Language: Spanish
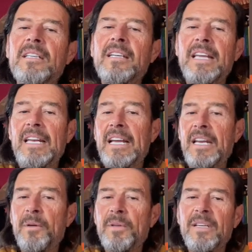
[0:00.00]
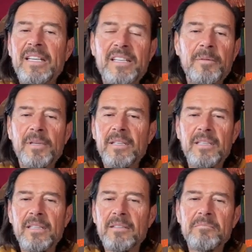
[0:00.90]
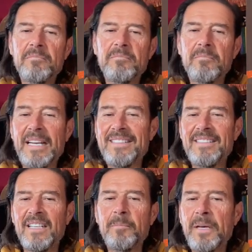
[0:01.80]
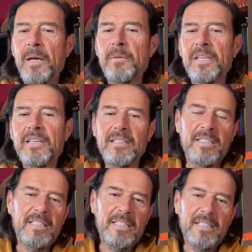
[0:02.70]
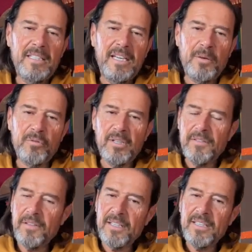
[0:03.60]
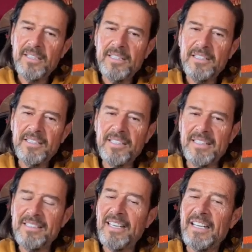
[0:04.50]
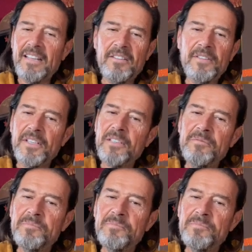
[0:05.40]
que es la clave, la llave de maestra para abrir la abundancia y es el agradecer.